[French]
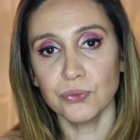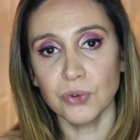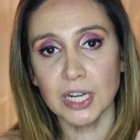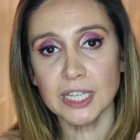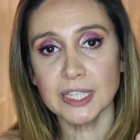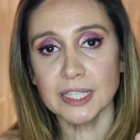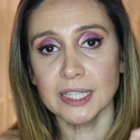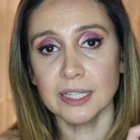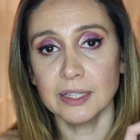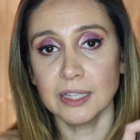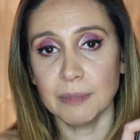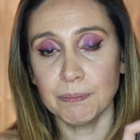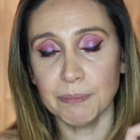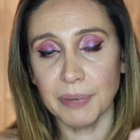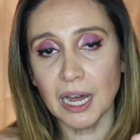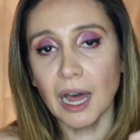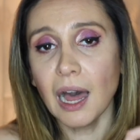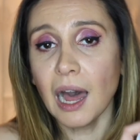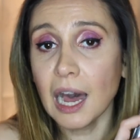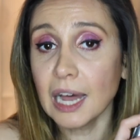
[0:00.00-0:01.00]
fois ce n'est
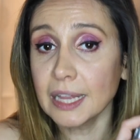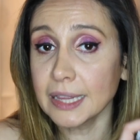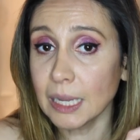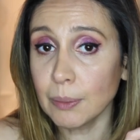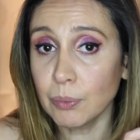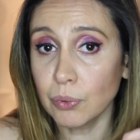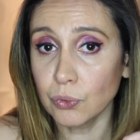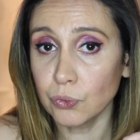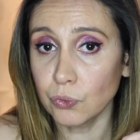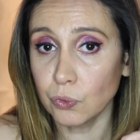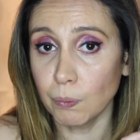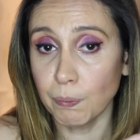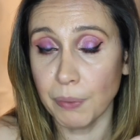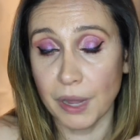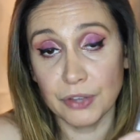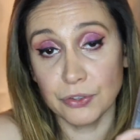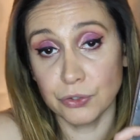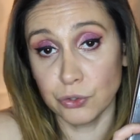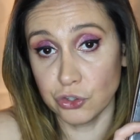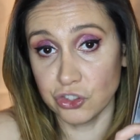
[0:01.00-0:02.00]
pas un abandon
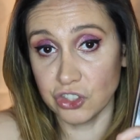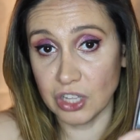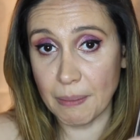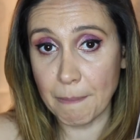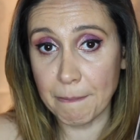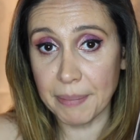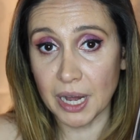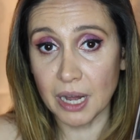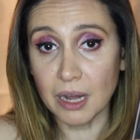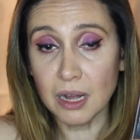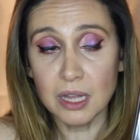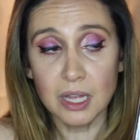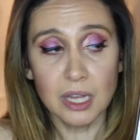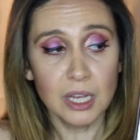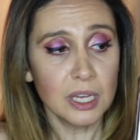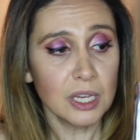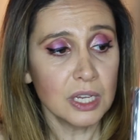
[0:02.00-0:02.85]
parce que je n'aime pas